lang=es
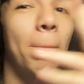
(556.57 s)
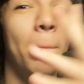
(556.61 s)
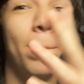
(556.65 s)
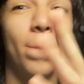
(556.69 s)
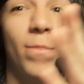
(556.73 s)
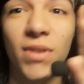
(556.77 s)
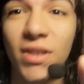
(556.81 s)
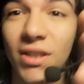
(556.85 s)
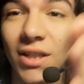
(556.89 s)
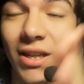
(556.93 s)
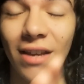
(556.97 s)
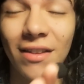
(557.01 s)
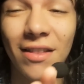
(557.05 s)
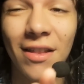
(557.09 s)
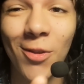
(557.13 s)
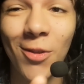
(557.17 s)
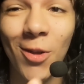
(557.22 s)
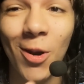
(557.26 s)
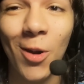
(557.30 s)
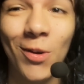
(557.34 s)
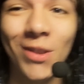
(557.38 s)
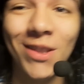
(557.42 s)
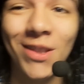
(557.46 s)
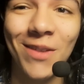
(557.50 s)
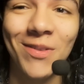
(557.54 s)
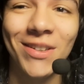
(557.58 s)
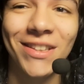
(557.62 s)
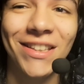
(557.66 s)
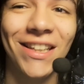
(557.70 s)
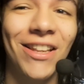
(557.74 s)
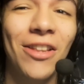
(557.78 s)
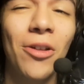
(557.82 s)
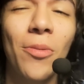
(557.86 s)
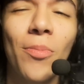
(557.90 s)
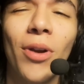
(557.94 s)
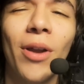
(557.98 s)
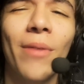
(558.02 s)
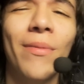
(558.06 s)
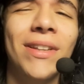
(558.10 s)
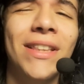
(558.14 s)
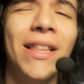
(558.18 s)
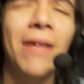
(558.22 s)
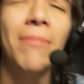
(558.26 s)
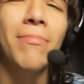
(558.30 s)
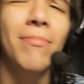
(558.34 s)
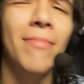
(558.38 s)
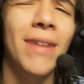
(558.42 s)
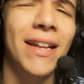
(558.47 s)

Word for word: me sigan dando el aguante me están dando porque me están